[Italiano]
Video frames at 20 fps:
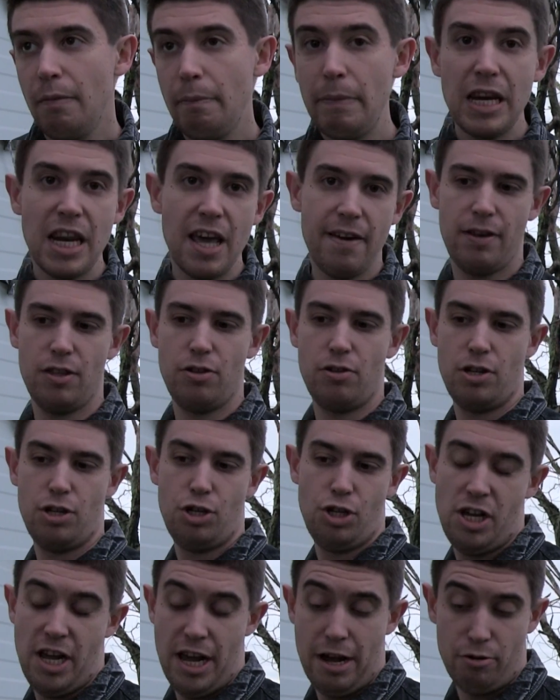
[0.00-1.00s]
Mi deve
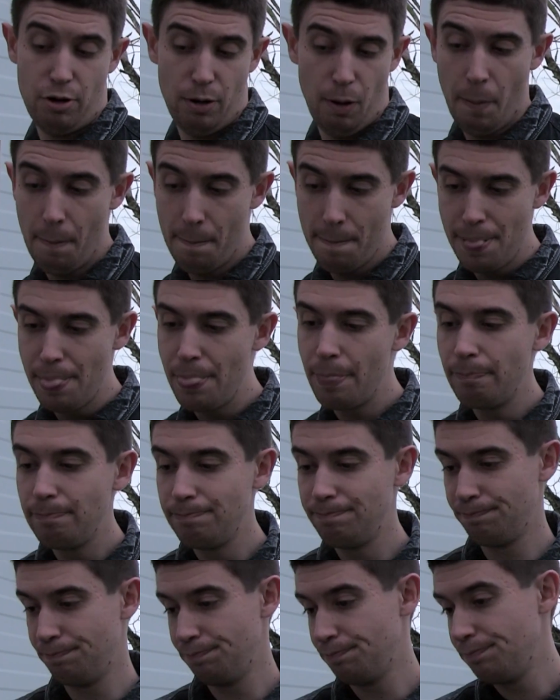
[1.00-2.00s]
12 euro.
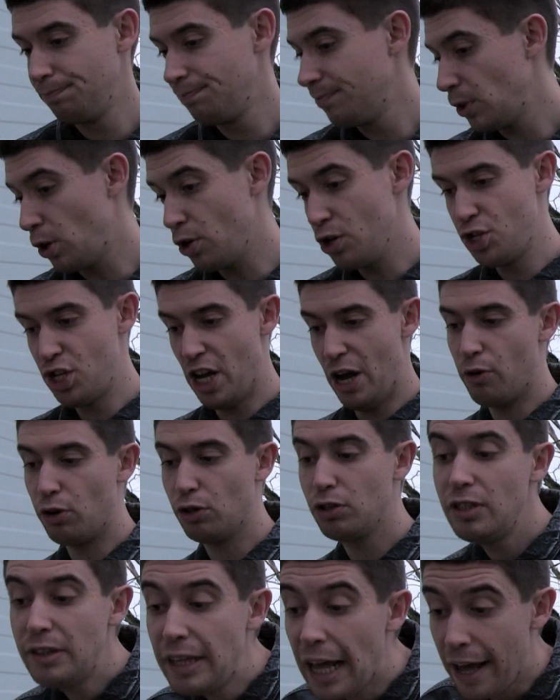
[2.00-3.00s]
12
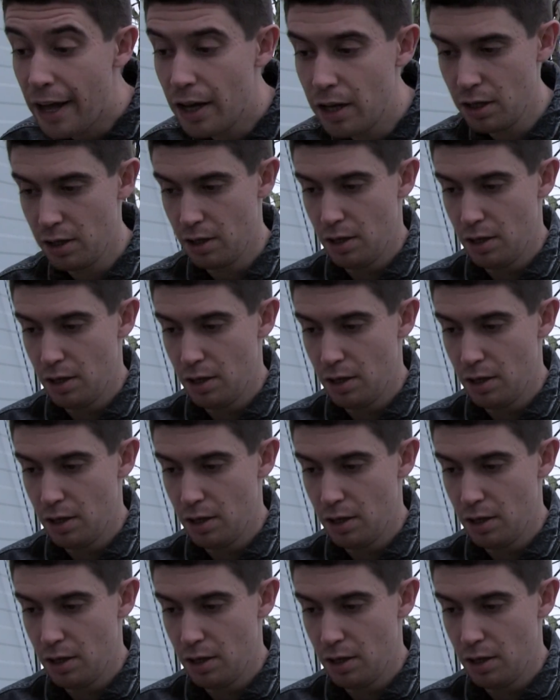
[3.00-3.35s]
euro di te.